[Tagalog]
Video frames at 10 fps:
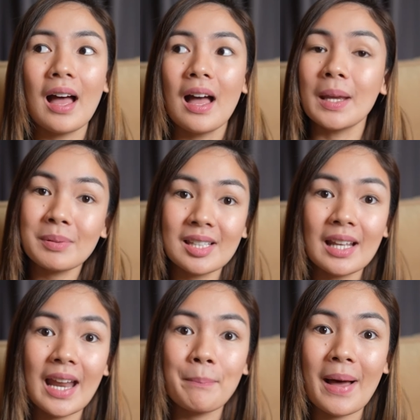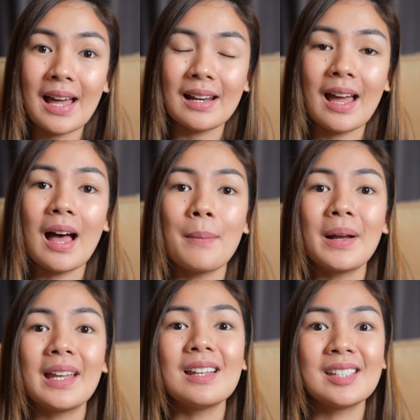tips na rin para
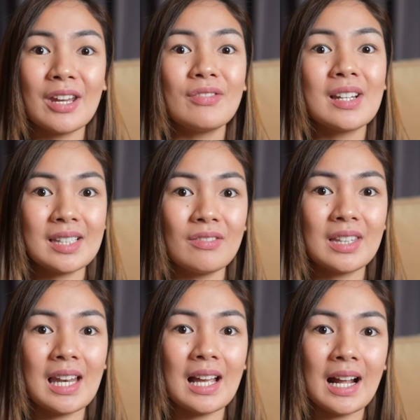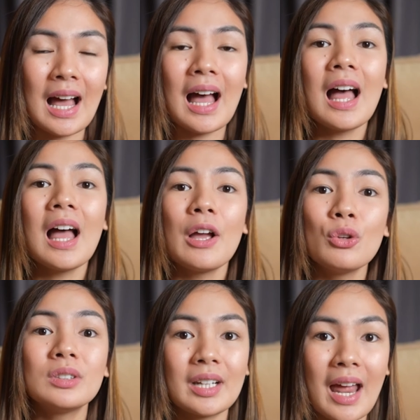maging safe na safe talaga
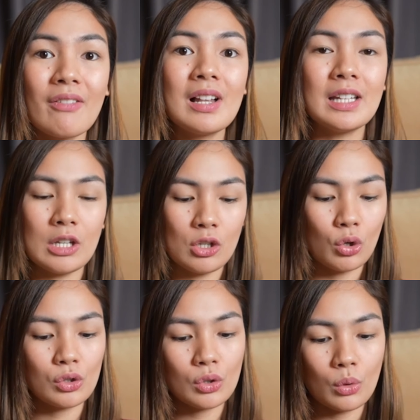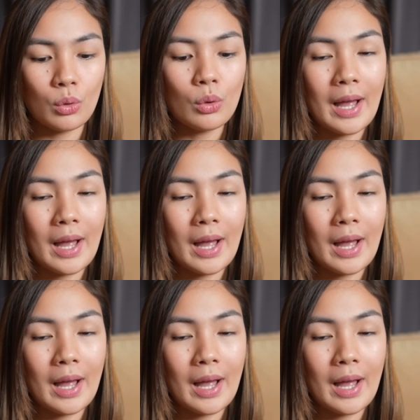yung travel ninyo. So,